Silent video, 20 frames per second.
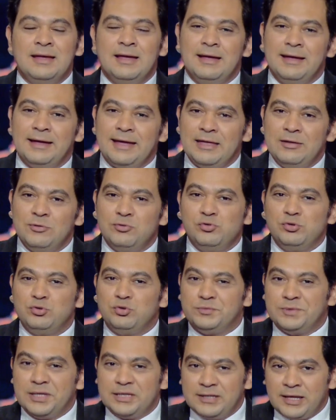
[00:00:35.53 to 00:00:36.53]
جايين يقولوا
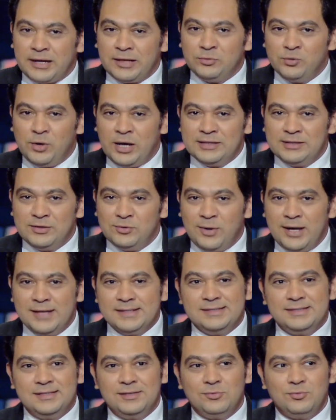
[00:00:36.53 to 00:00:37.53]
انتوا بتنتقدوها
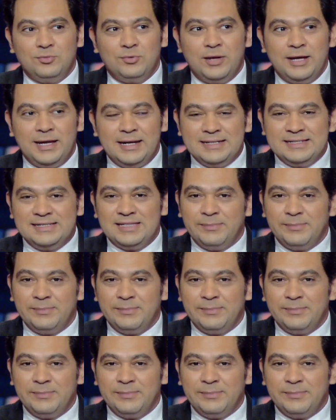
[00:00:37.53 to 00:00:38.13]
دلوقتي وهي لسه